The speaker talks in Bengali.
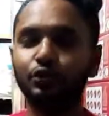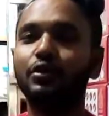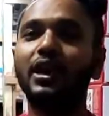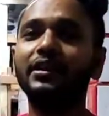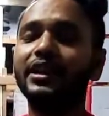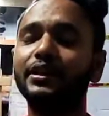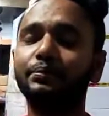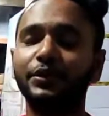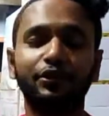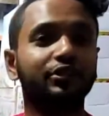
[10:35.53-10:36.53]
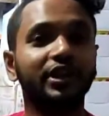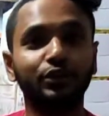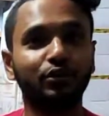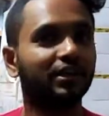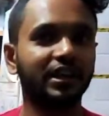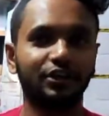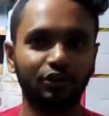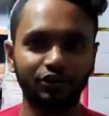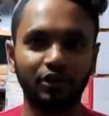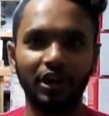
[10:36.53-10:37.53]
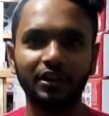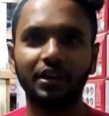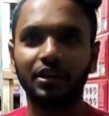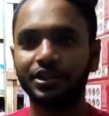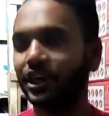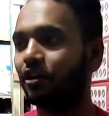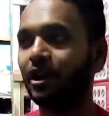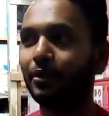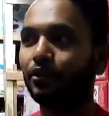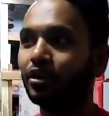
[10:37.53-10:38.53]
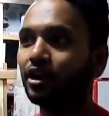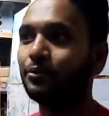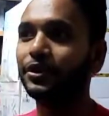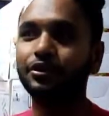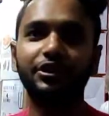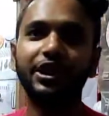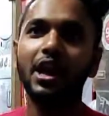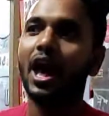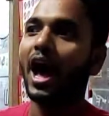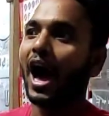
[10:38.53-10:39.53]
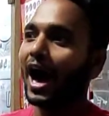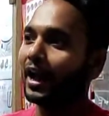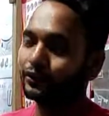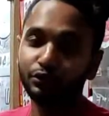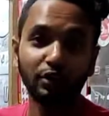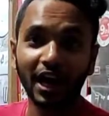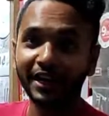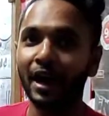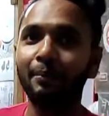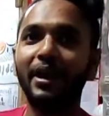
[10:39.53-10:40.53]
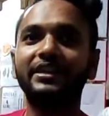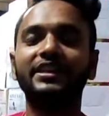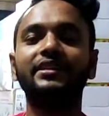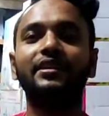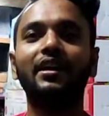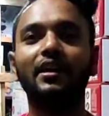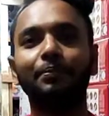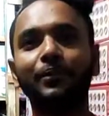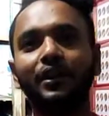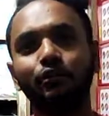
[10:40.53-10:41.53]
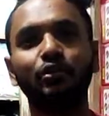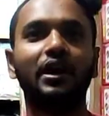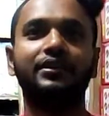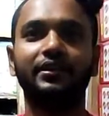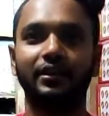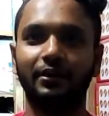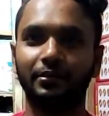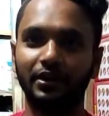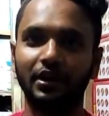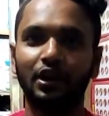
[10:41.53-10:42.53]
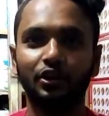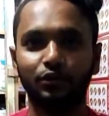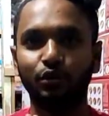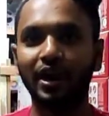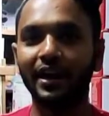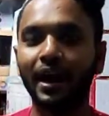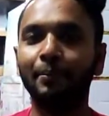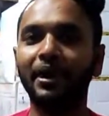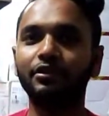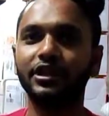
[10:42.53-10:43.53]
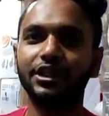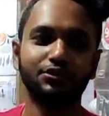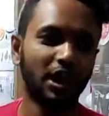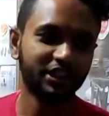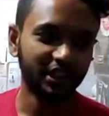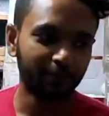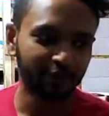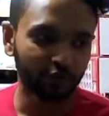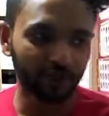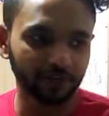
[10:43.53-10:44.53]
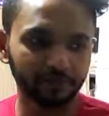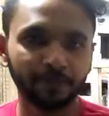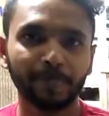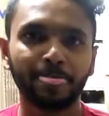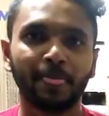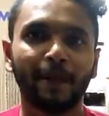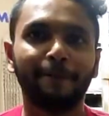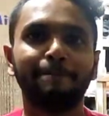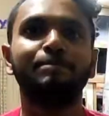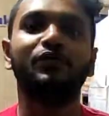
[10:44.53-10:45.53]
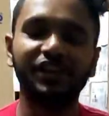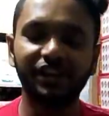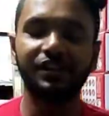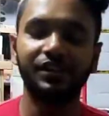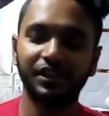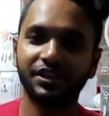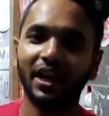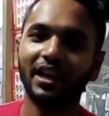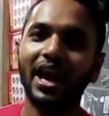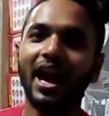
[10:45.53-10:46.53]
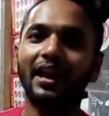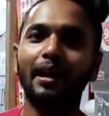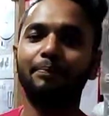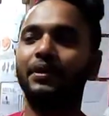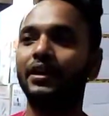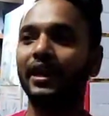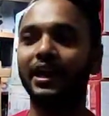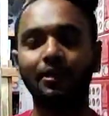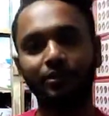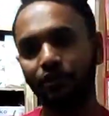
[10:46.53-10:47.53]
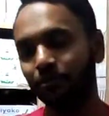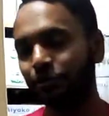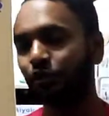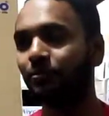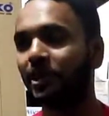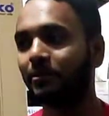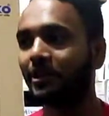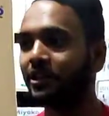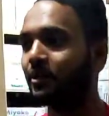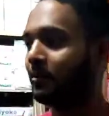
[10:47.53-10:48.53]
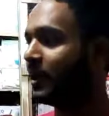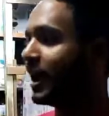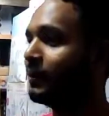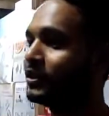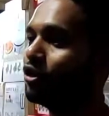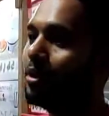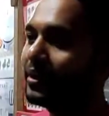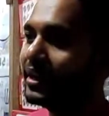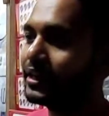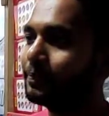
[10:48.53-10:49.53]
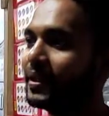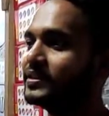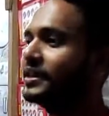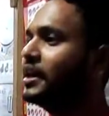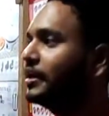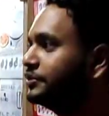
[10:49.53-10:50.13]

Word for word: দোকানে ভিডিও দিলে দোকানদারি নষ্ট হয় সে কারণে আমরা ঘোরানো ভিডিও দিই আর দোকান নাম্বার ঠিক থাকলে আপনার দোকান ঠিক থাকবে দোকান নাম্বার হচ্ছে তিনশো আশি নাম্বার দোকান এসে আপনাকে পেলেই হলো জি জি জি ইনশাল্লাহ আচ্ছা, আর আপনি ঢাকার ভিতরে অবশ্যই হোম ডেলিভারি নিতে পারবেন আর আমাদের রহমান এন্টারপ্রাইজে